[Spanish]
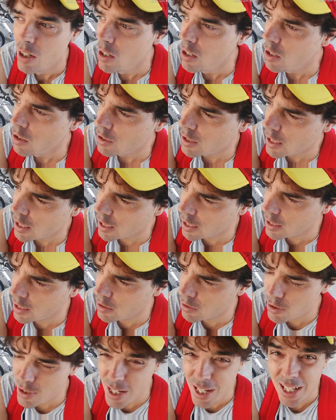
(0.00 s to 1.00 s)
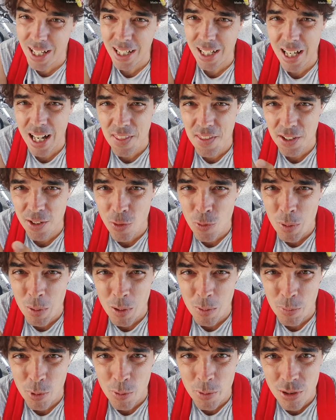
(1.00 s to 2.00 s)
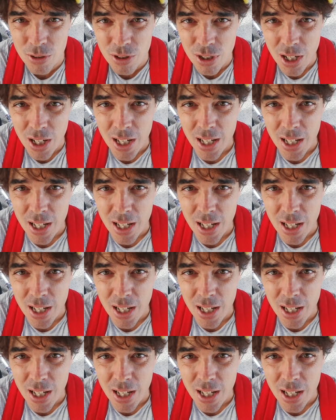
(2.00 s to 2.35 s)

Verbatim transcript: sea que eso ya, la incertidumbre por lo menos